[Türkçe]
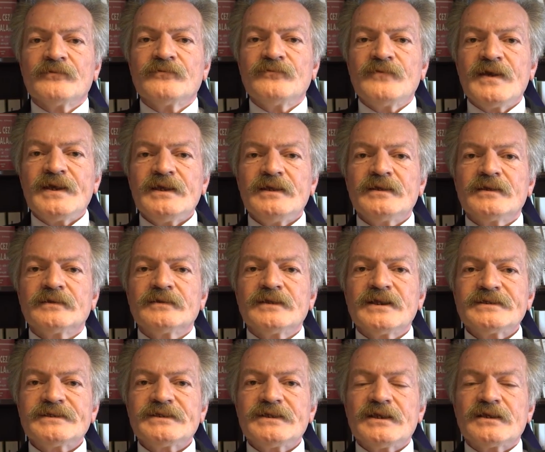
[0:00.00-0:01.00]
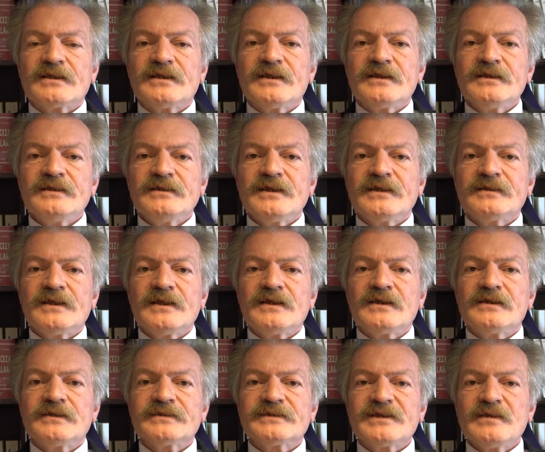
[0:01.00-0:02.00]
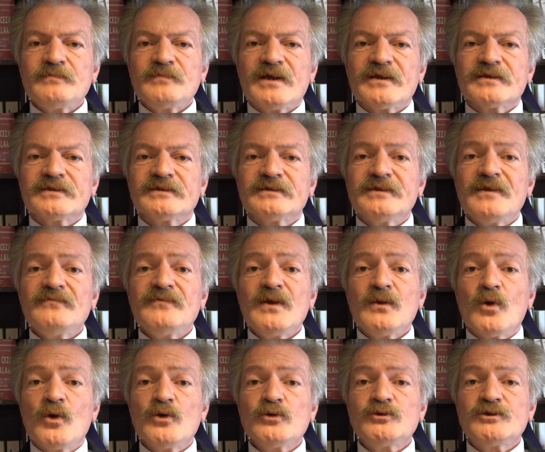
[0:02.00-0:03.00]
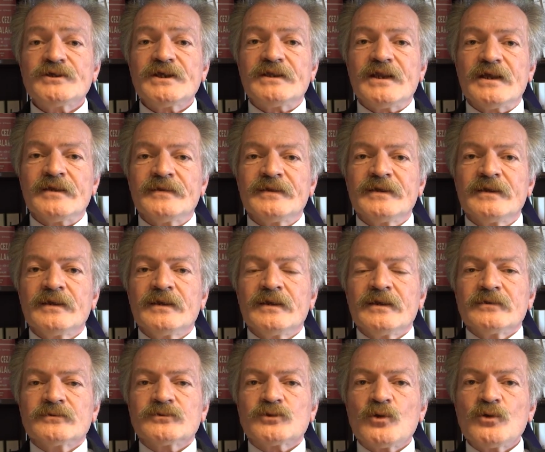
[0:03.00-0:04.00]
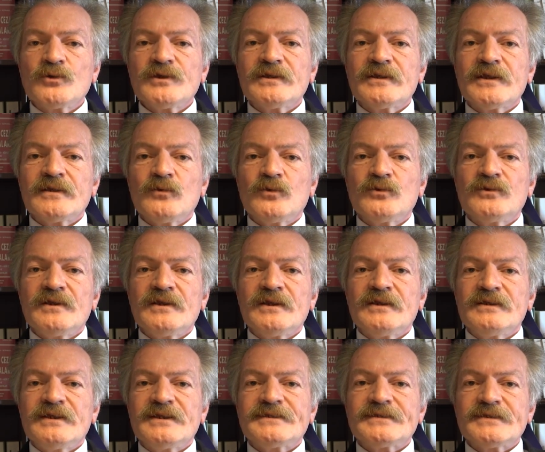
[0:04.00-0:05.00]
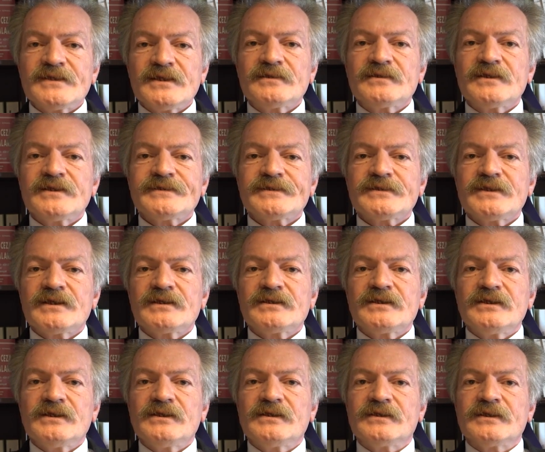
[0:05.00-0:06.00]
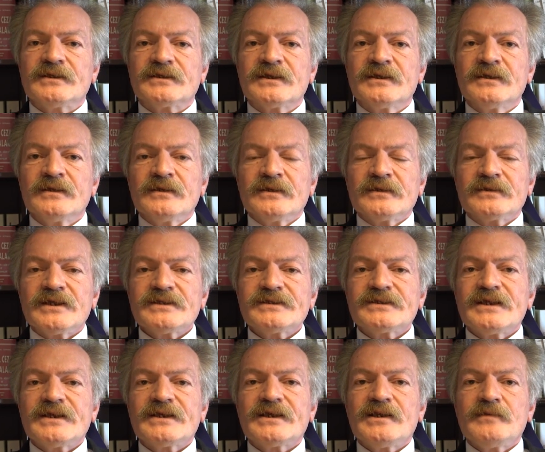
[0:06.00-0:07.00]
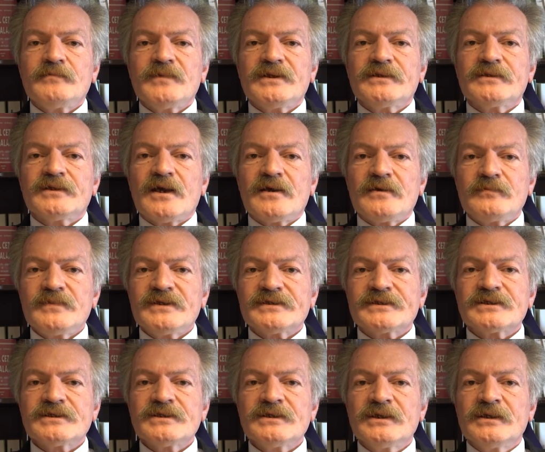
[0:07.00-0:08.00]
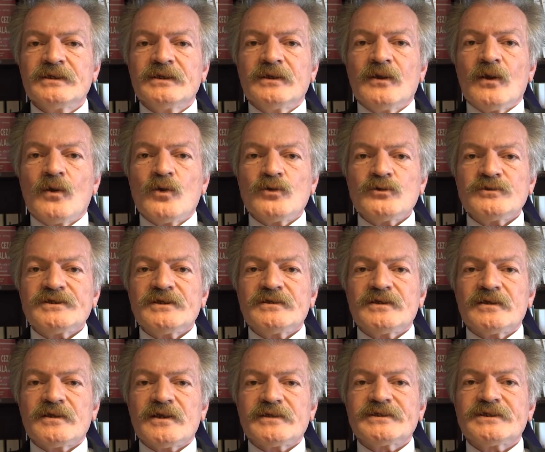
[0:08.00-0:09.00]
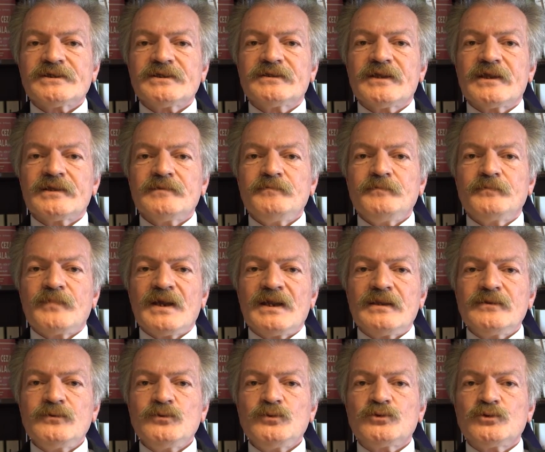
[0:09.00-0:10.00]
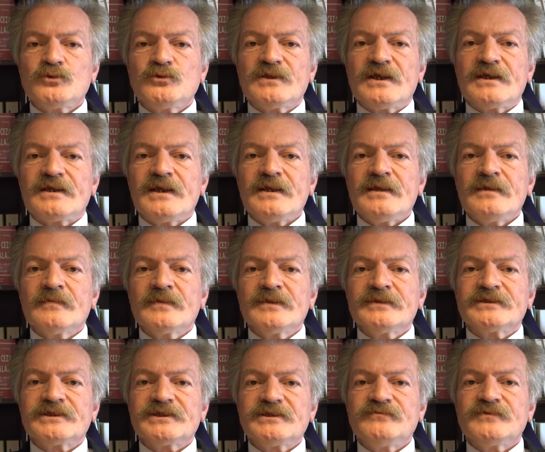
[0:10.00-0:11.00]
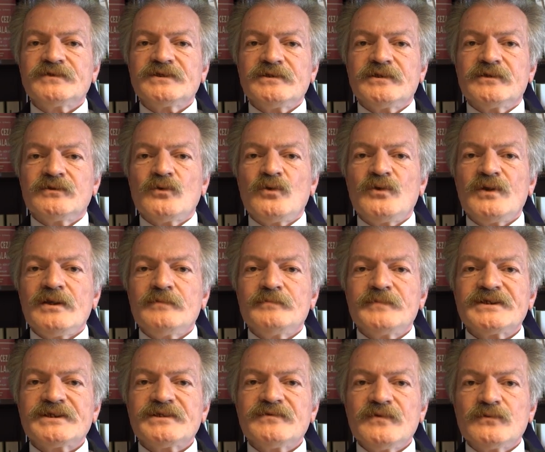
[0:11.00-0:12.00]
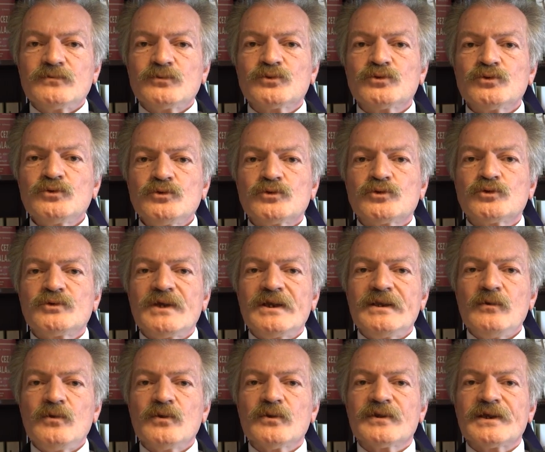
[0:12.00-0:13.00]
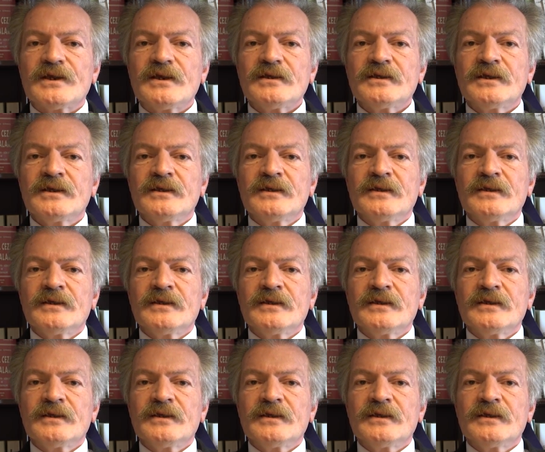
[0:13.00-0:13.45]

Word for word: ve desteklerin yeterli zamanında ve önceden. Sonradan ödenen destek destek değildir. Desteklemenin amacı önceden açıklanıp belli ürünlere çiftçinin yönelmesi ve uzun süreli olarak